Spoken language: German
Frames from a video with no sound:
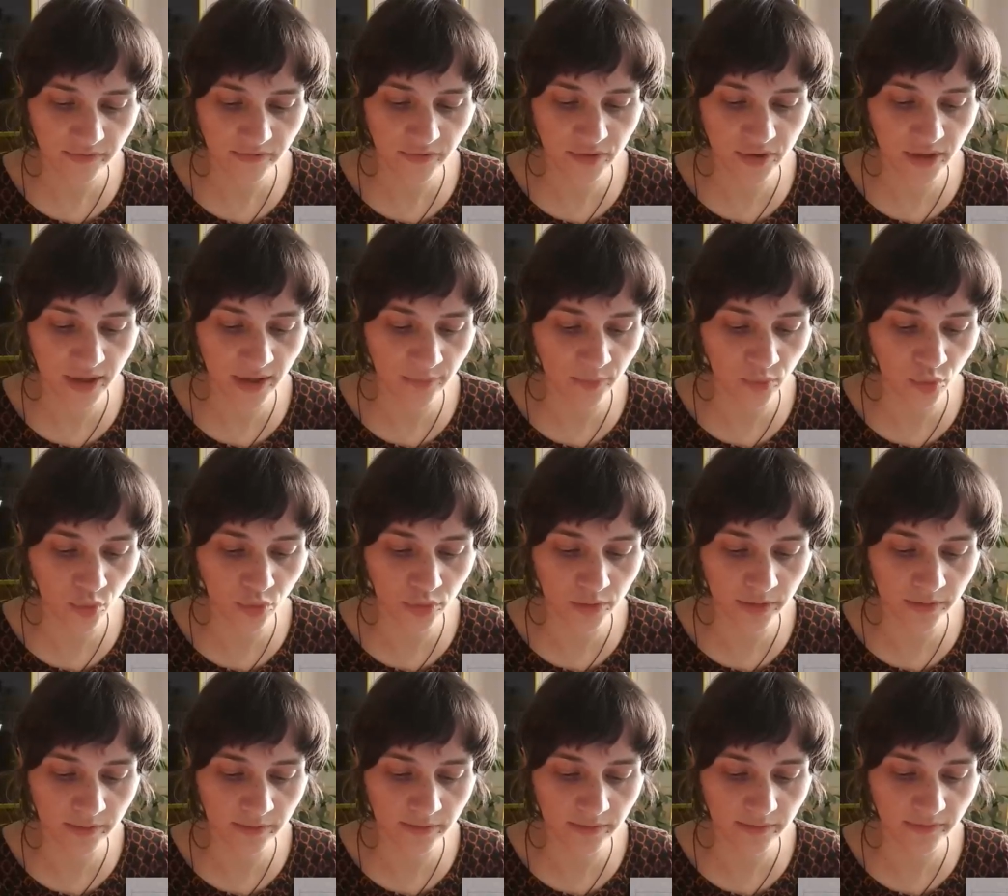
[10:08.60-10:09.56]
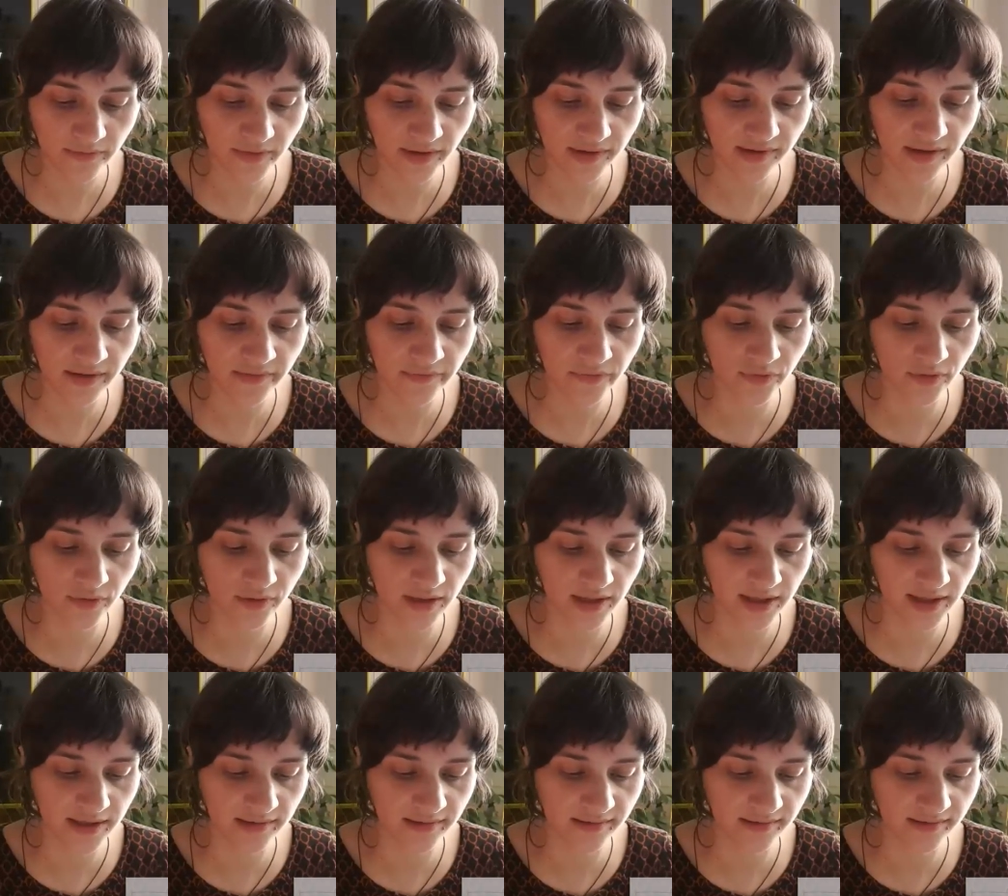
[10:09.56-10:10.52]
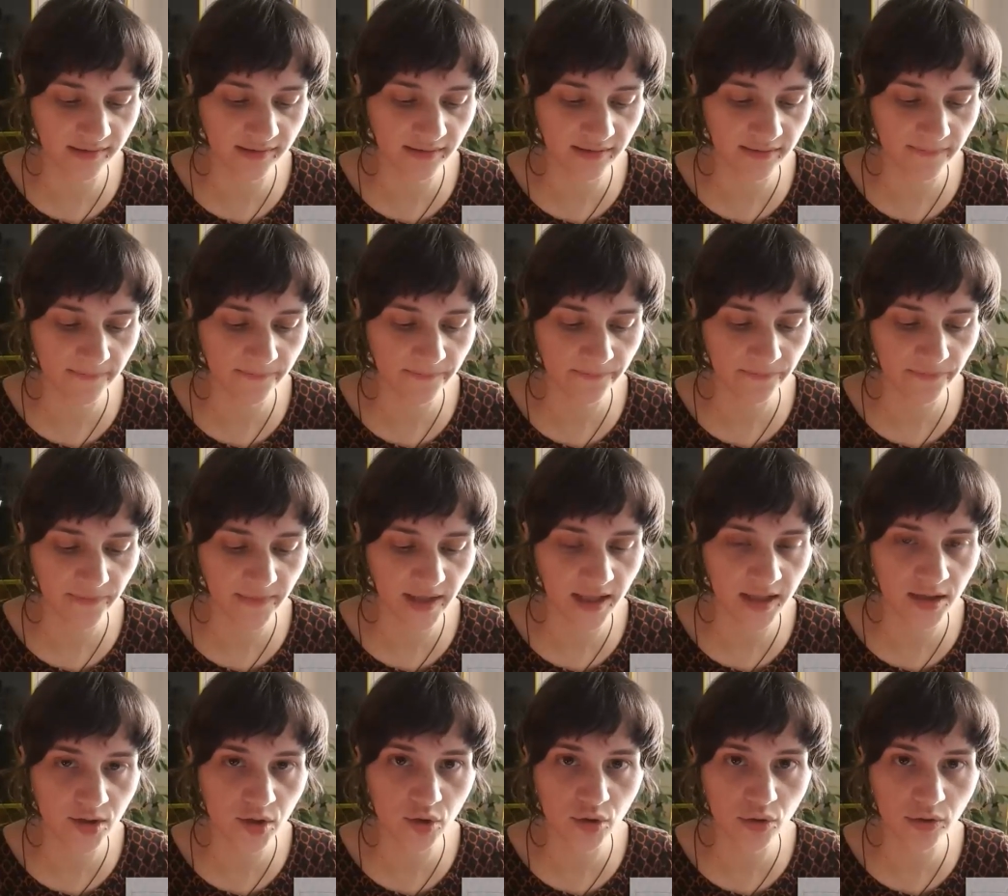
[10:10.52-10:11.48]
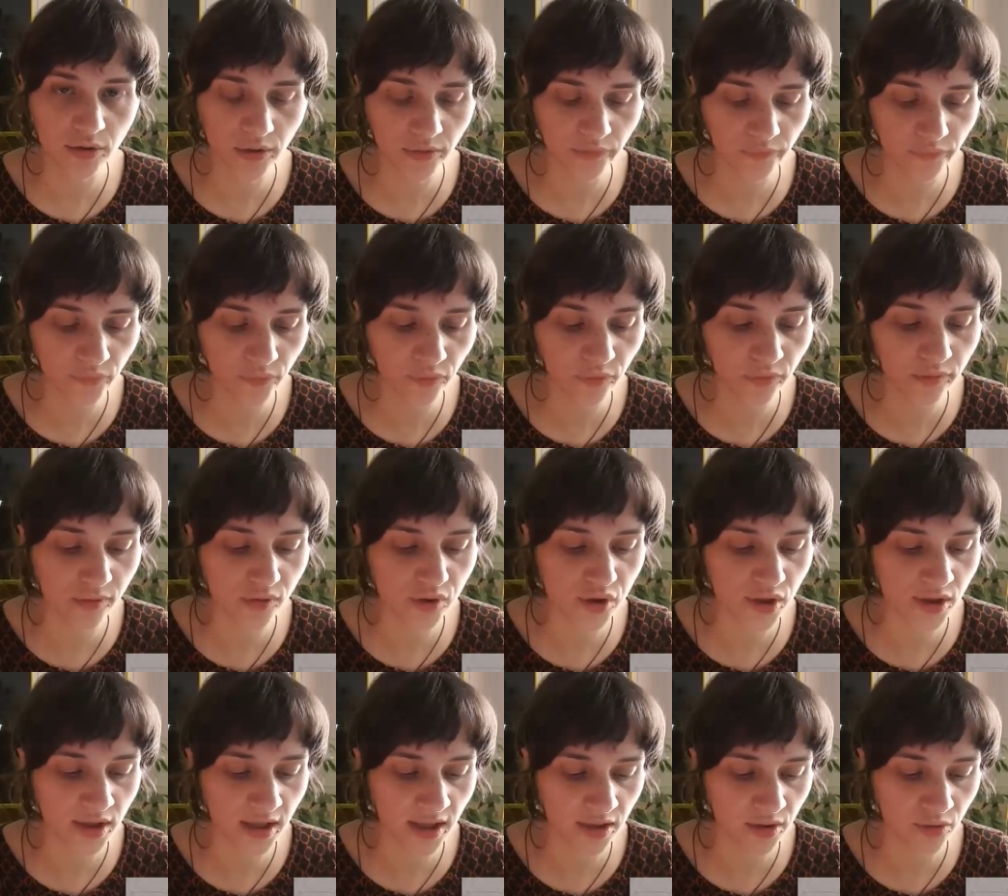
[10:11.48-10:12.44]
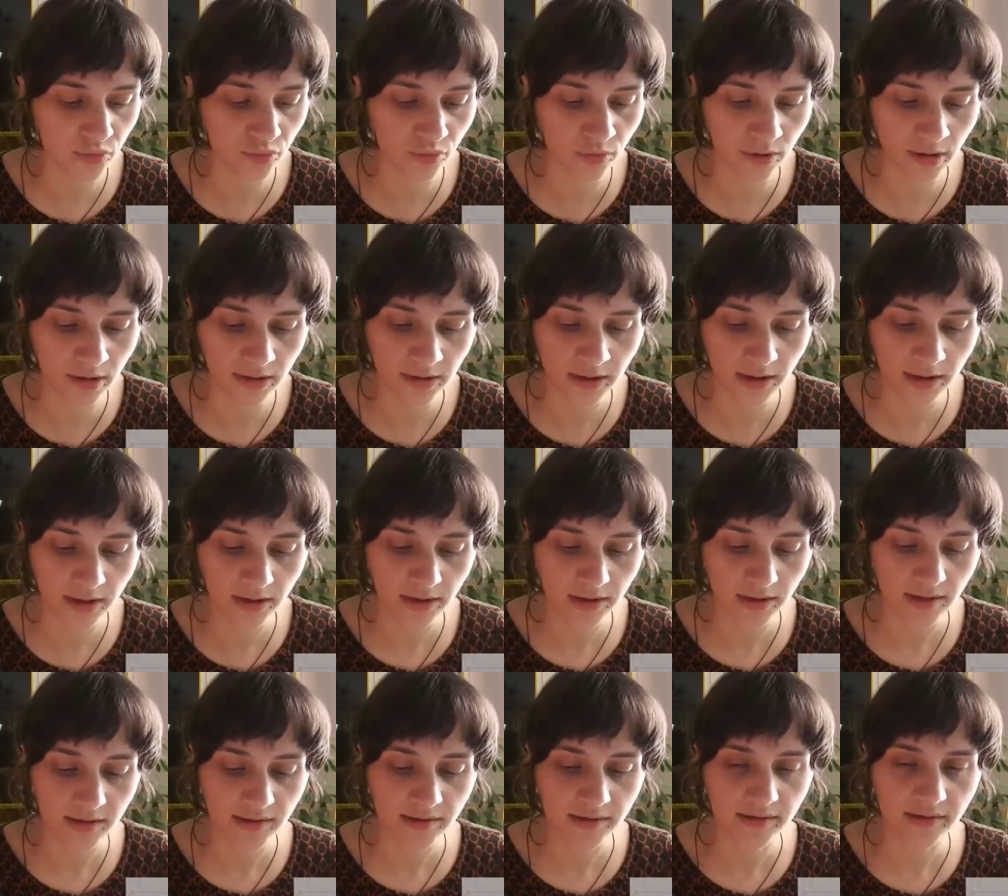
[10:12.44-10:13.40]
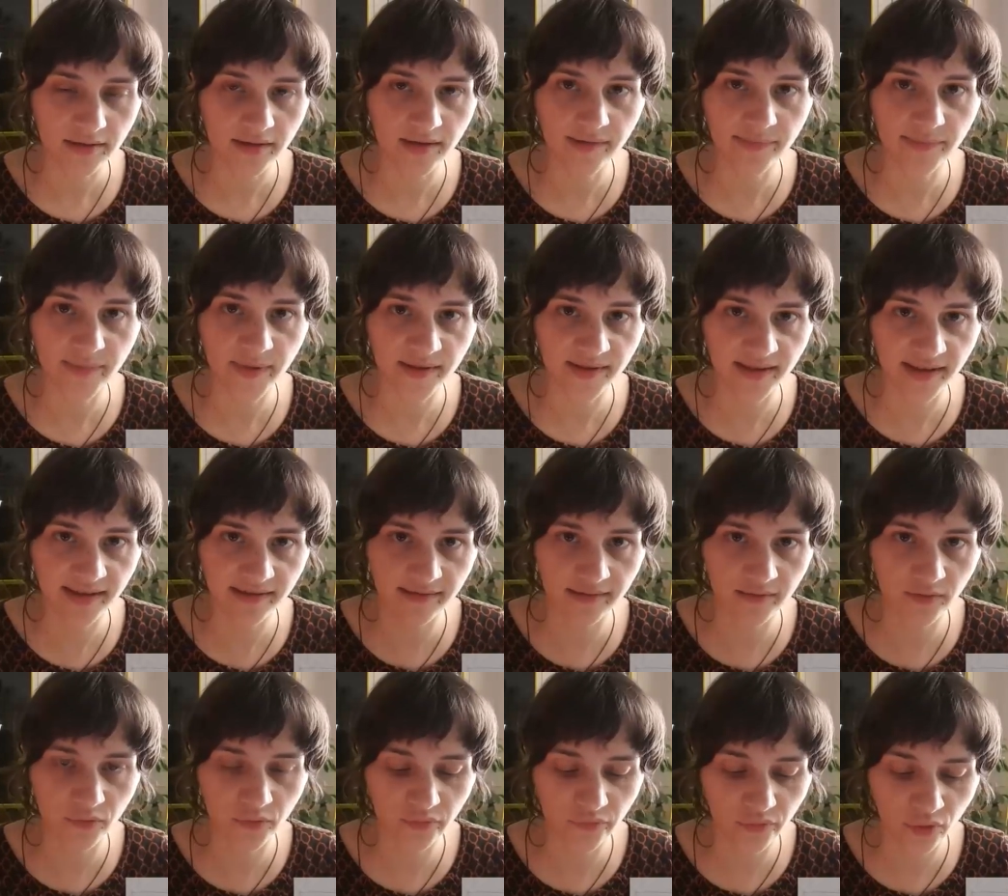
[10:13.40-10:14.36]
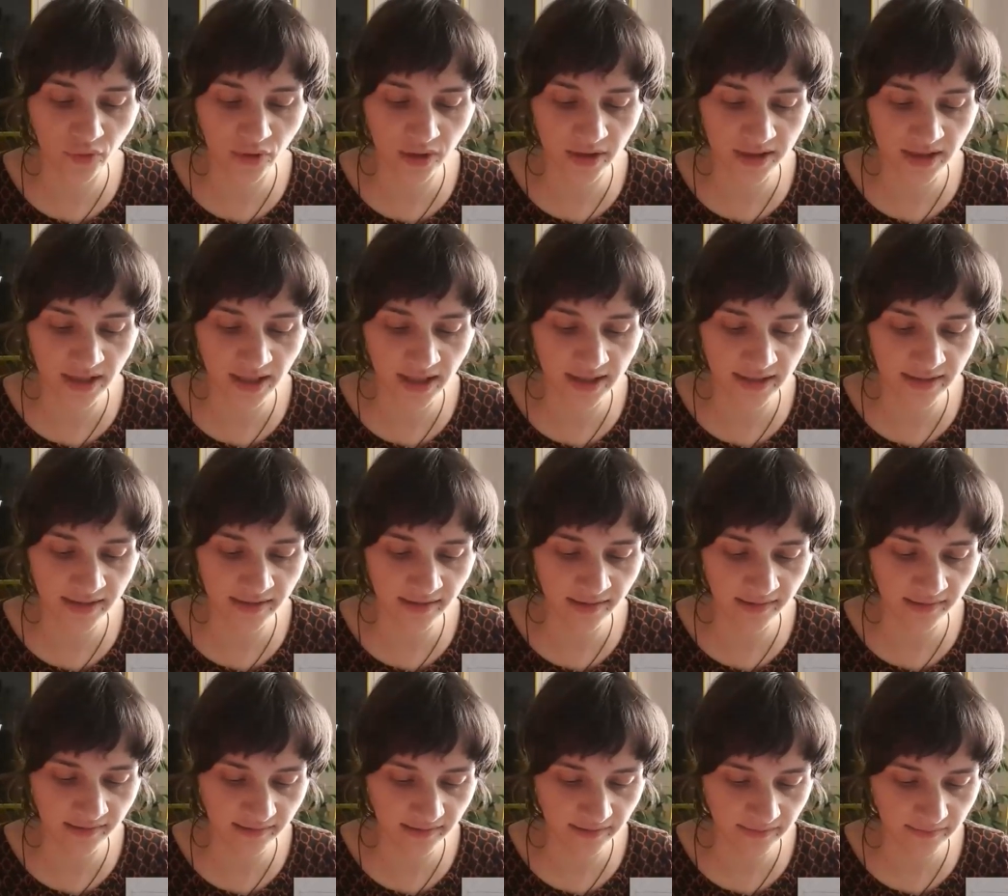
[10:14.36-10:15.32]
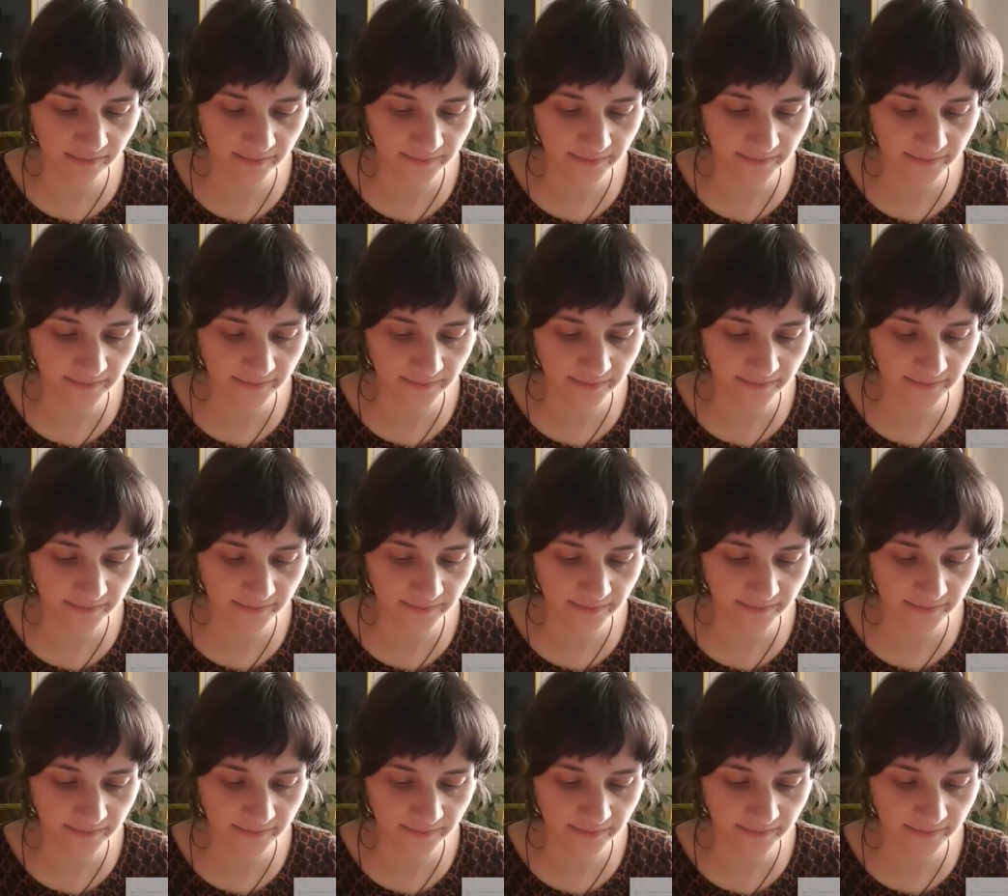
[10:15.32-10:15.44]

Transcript: wird der Boden, was er wirklich ist, ein Stück physische Natur, das besessen und vorenthalten ist.